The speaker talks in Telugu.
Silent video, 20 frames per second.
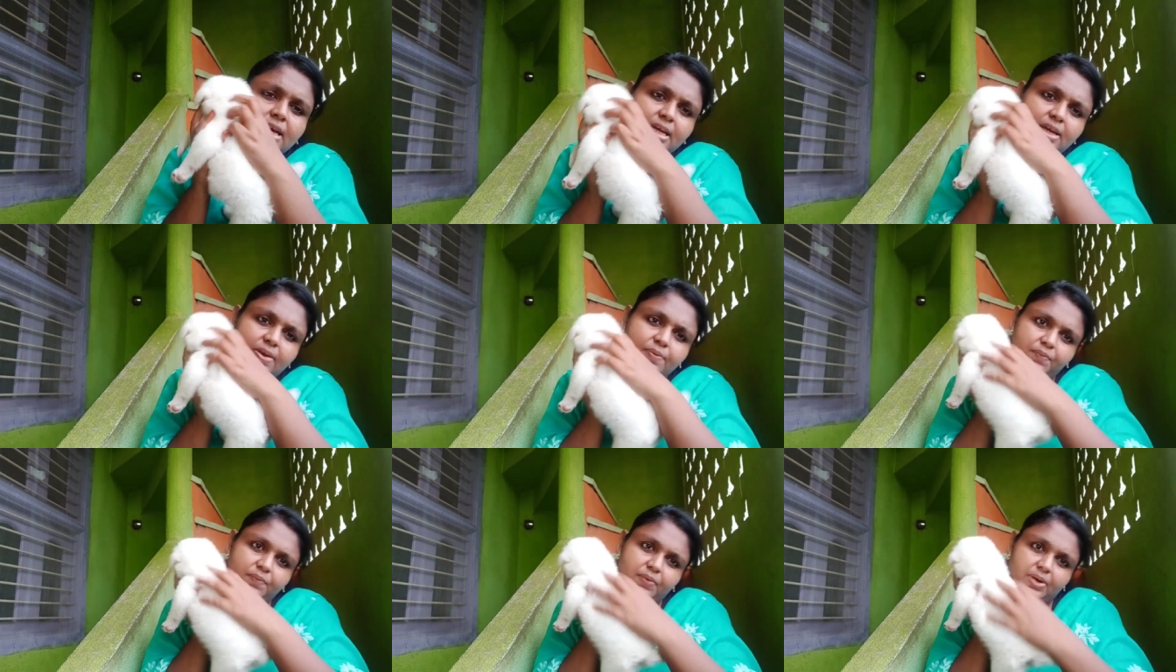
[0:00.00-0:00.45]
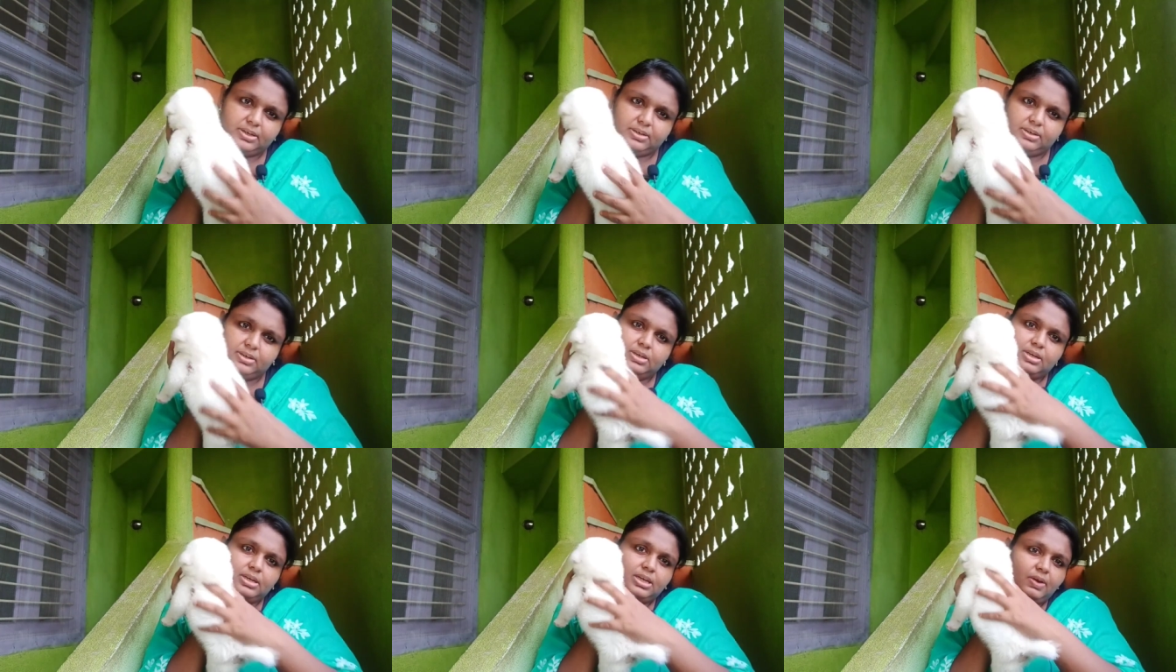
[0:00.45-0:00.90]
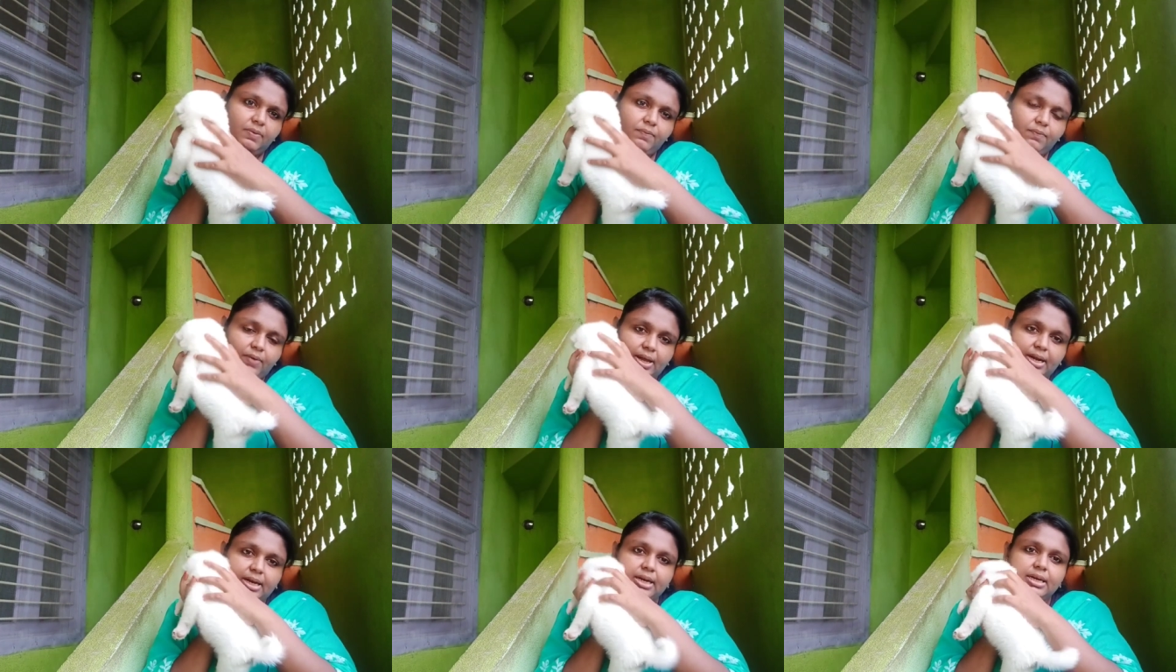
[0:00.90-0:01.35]
ఈ ఫర్ ఈ
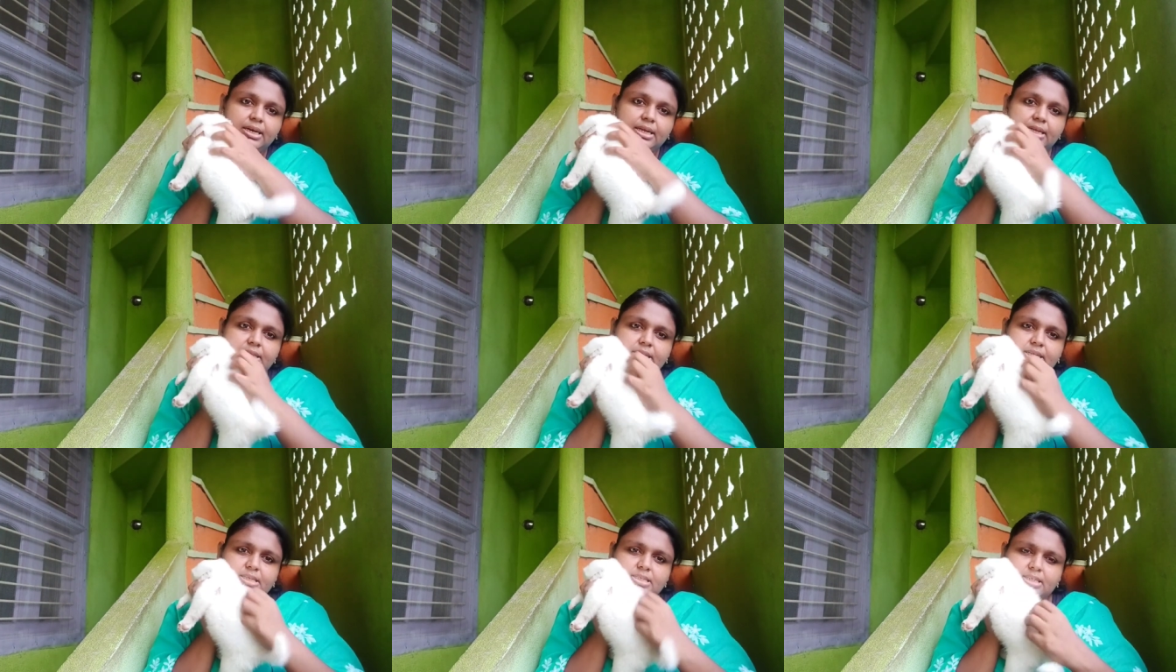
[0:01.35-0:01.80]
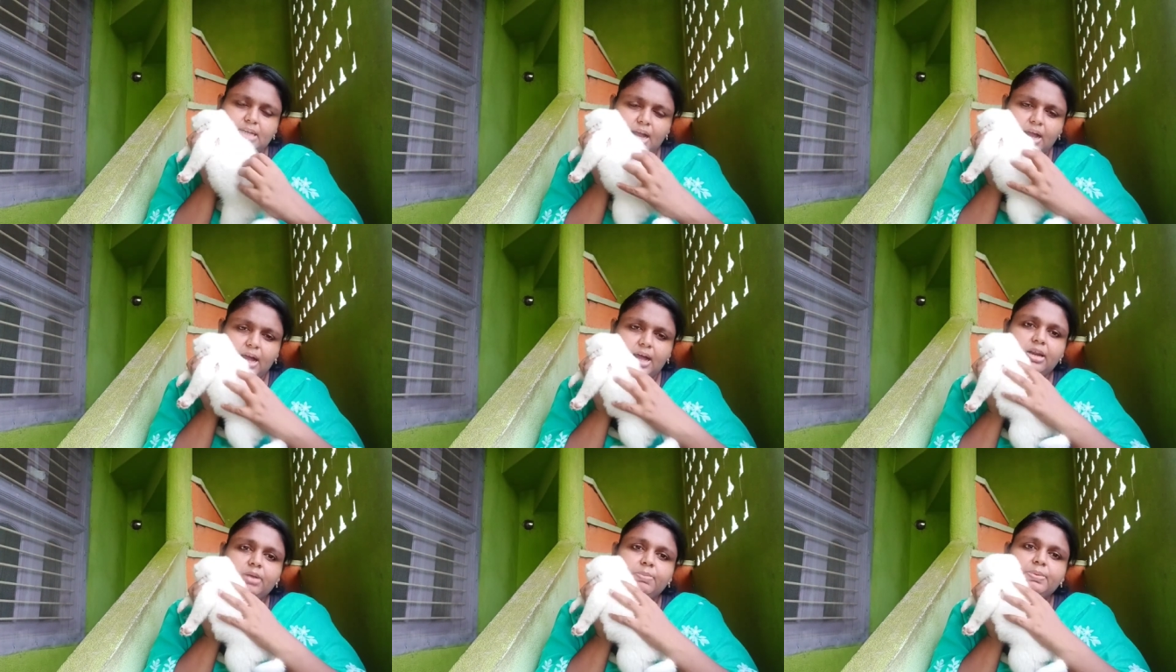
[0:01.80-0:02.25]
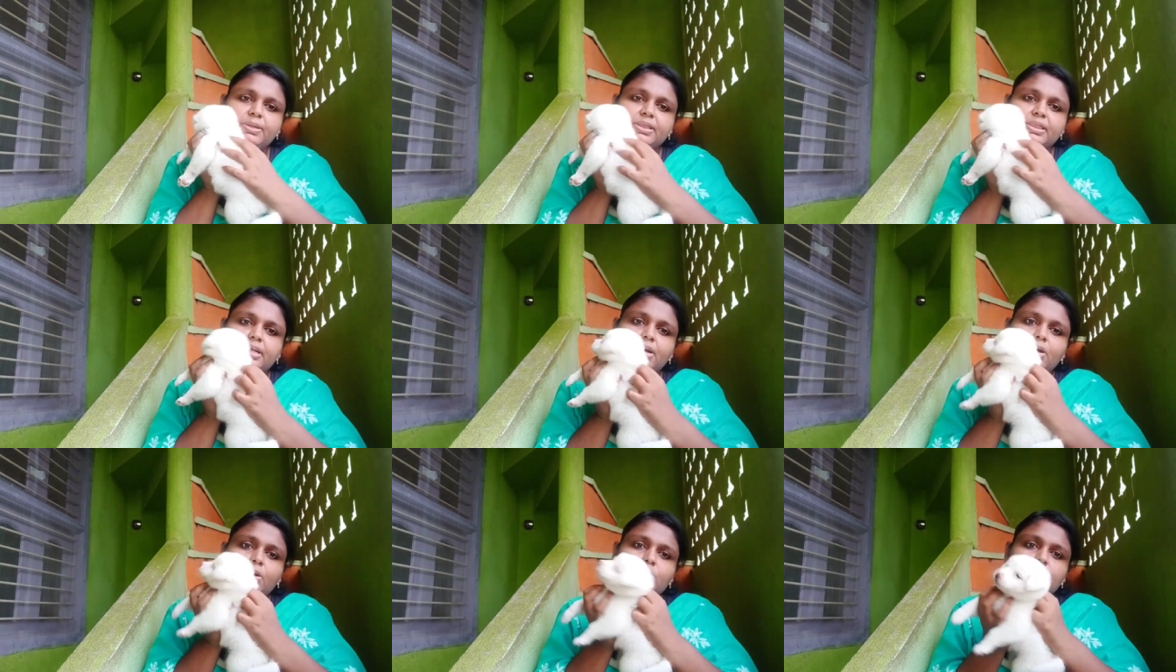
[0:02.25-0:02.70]
ఫర్ అనేది చాలా
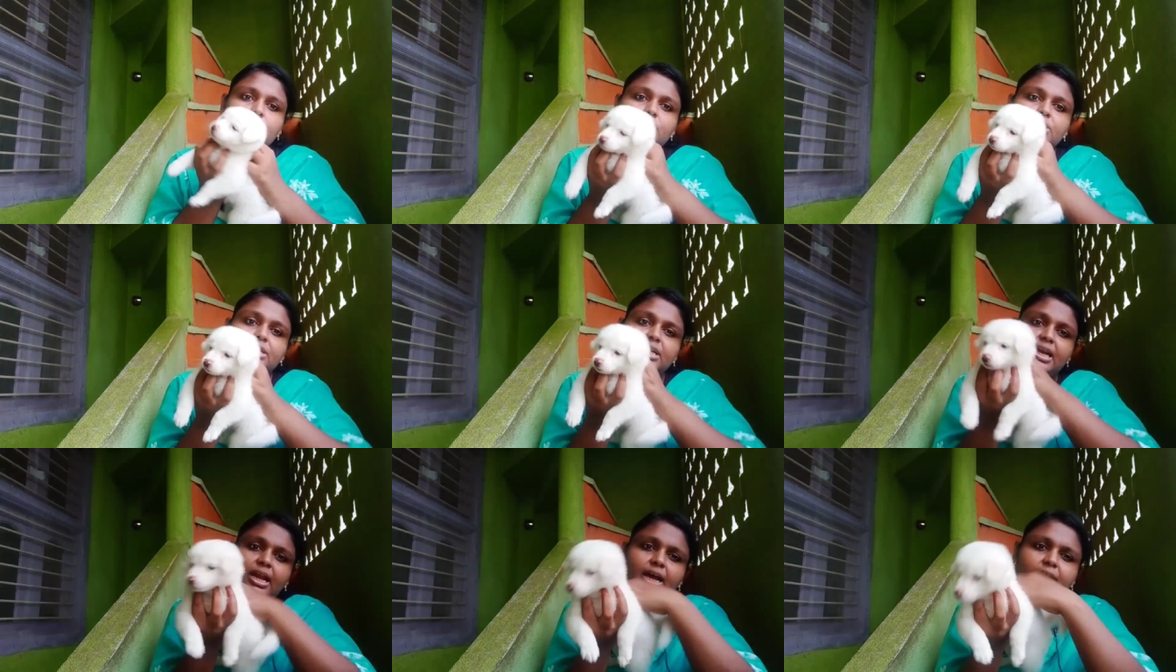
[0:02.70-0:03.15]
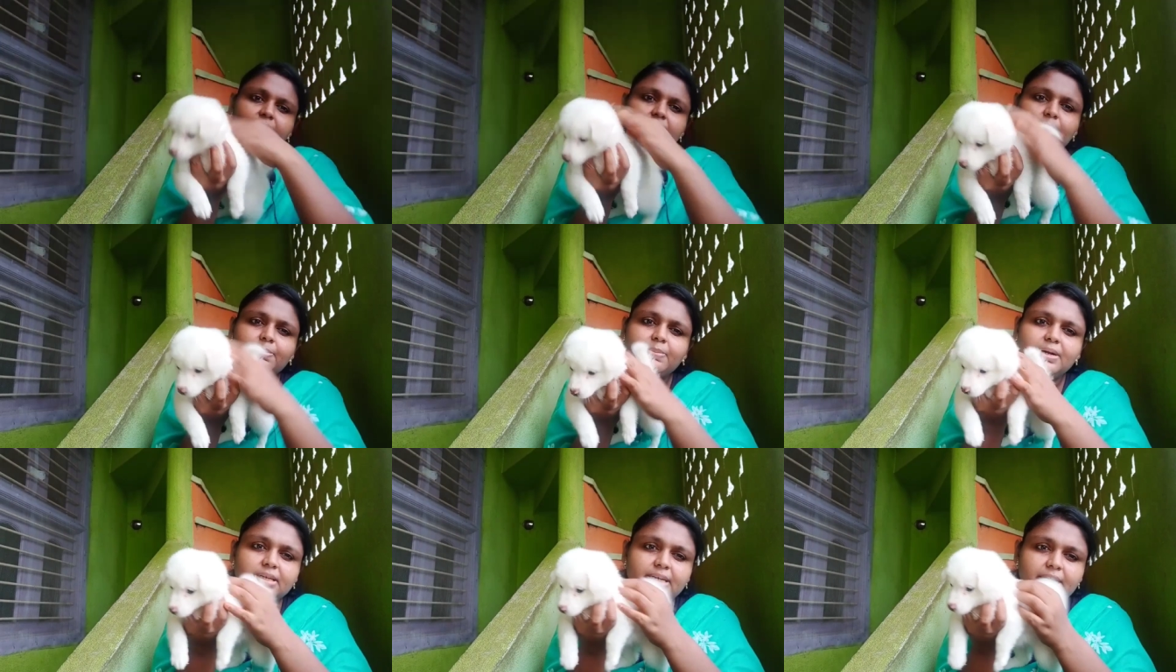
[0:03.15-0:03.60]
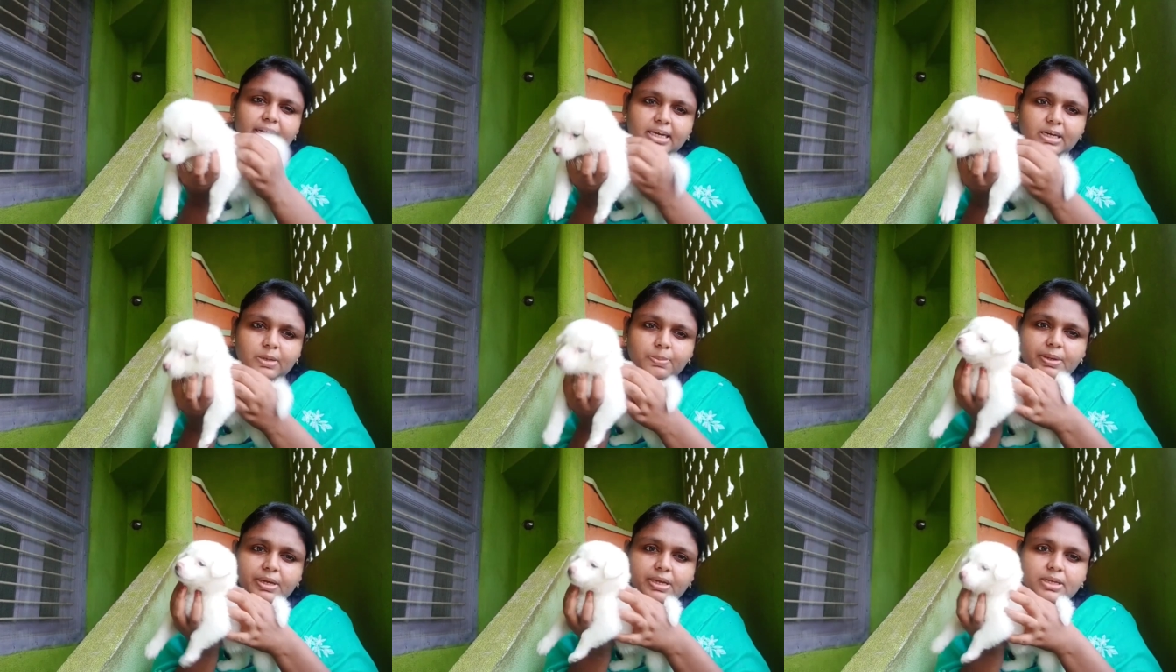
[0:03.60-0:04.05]
మెత్తగా ఉంటుంది ఎలా అంటే మన
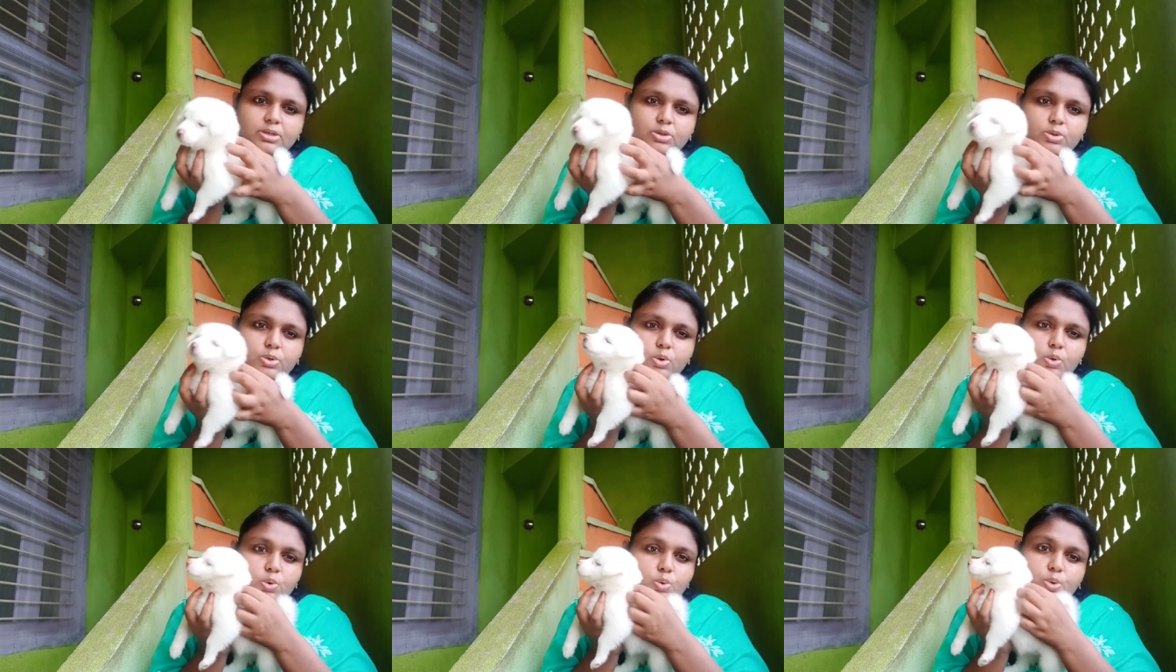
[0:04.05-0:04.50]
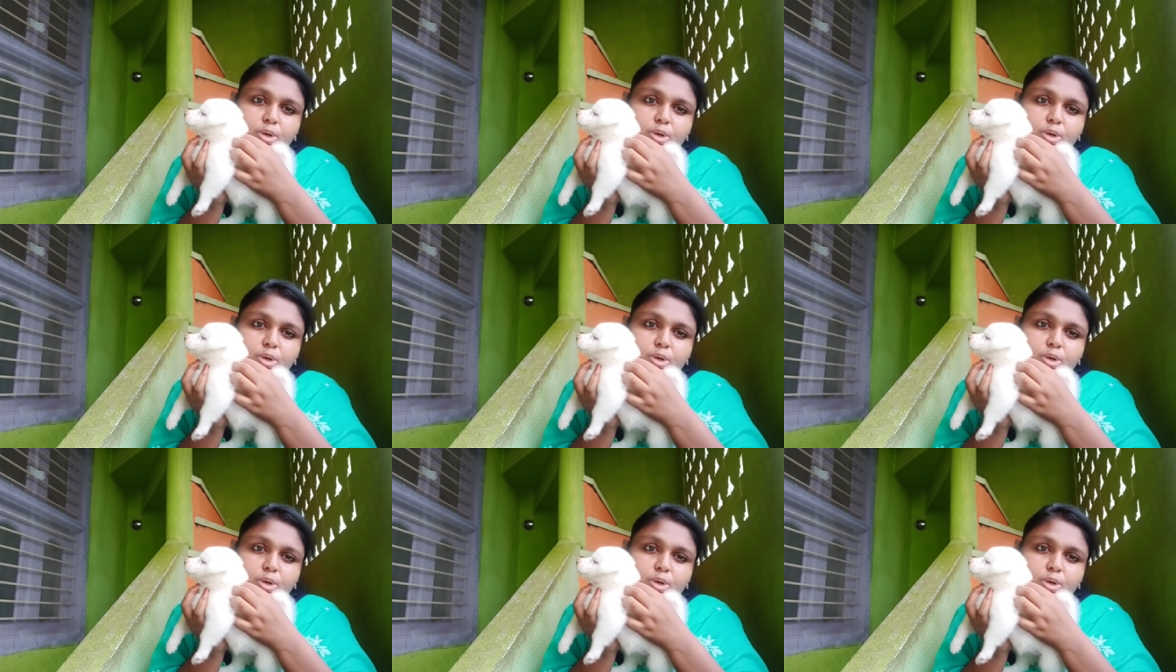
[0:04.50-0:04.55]
టెడ్డీ బేర్ను